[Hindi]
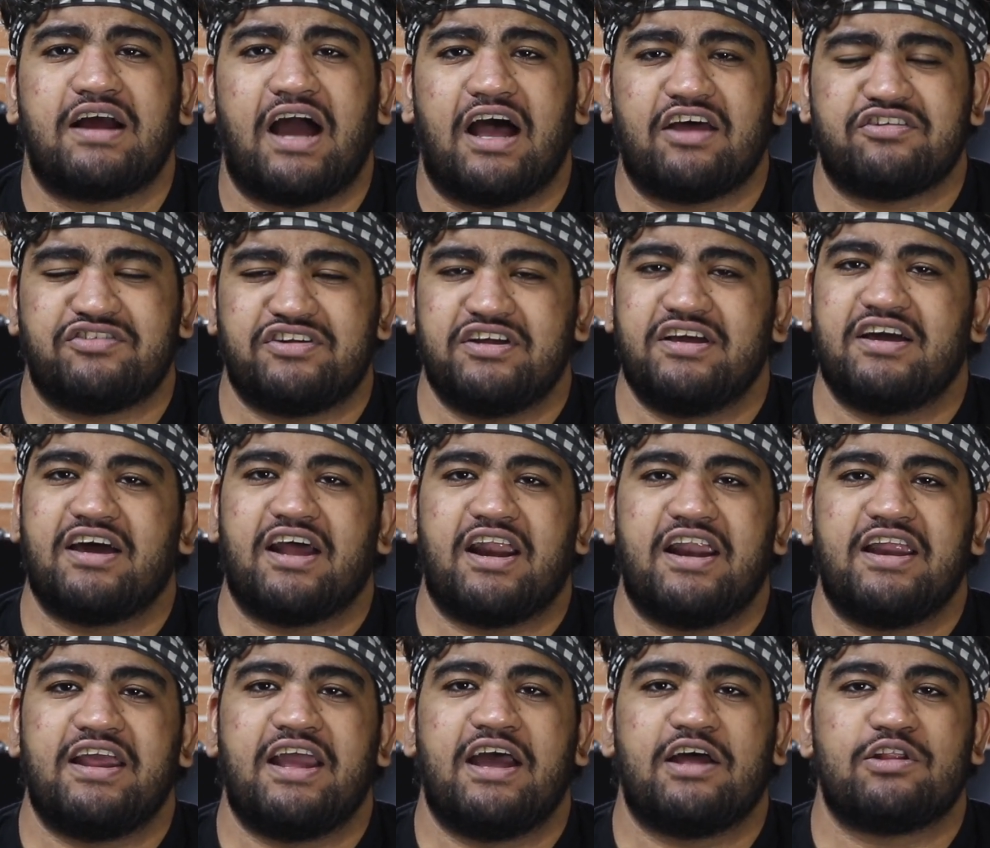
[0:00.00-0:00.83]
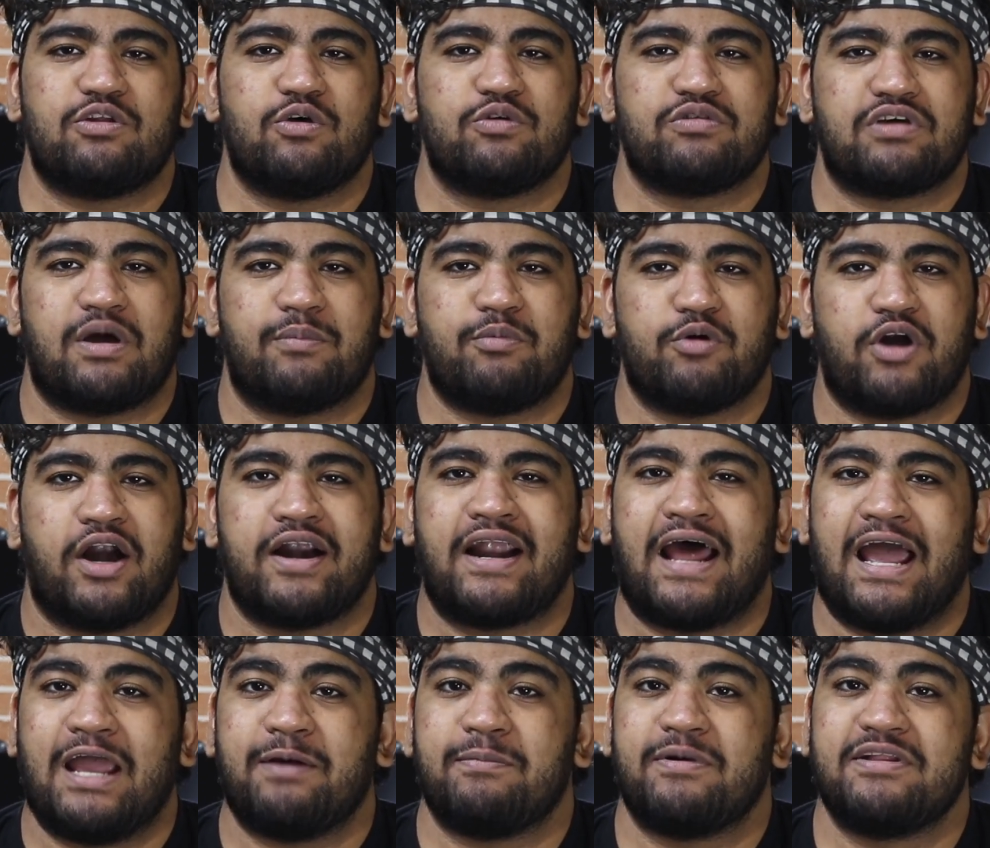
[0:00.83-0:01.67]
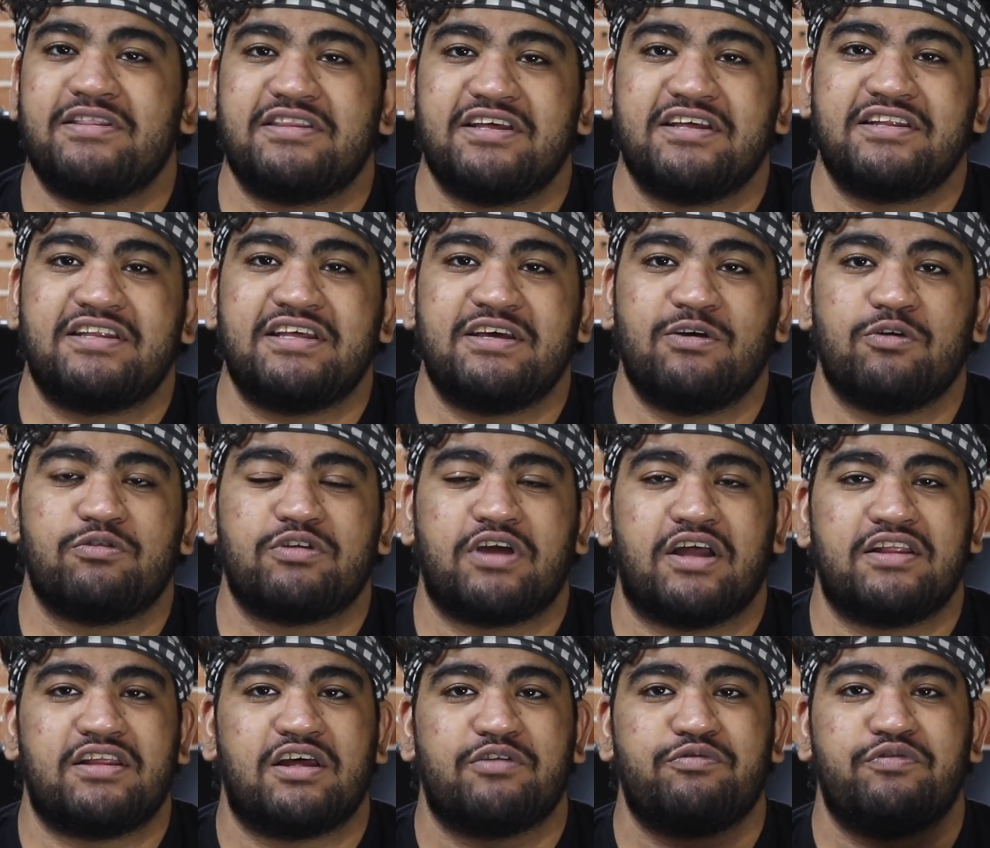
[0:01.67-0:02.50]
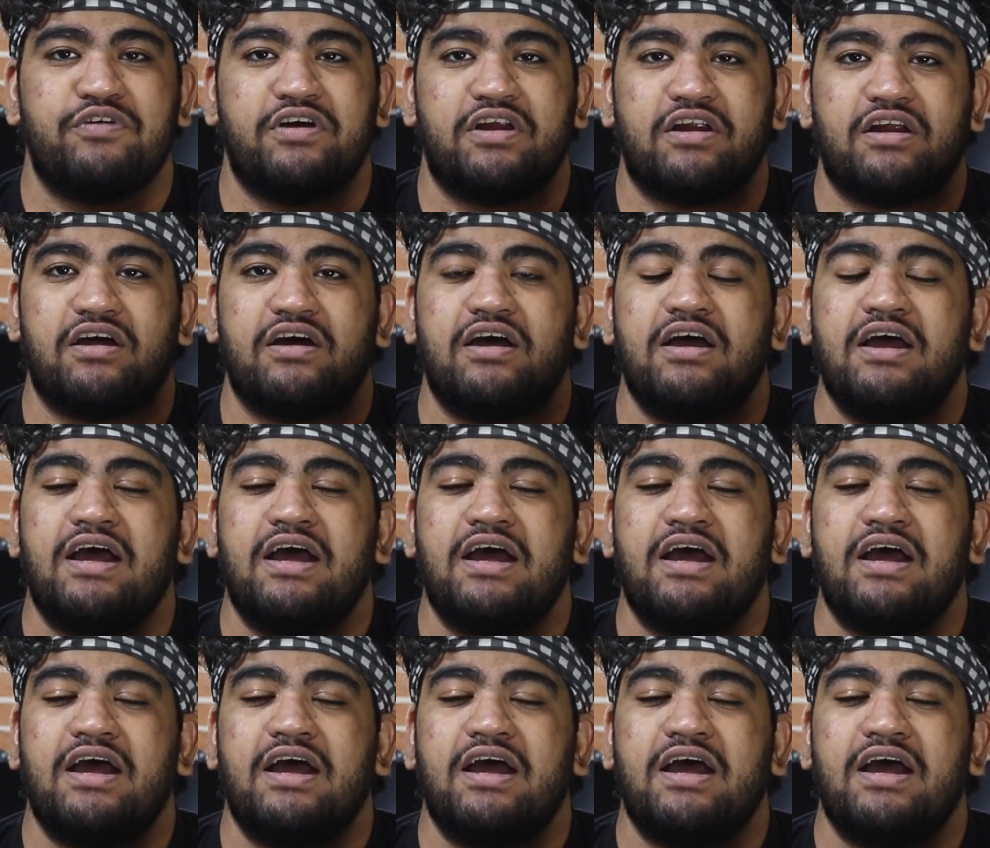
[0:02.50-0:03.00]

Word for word: कास्टिंग करनी है तो उसका पूरा डाई बनती थी उसके अंदर फिर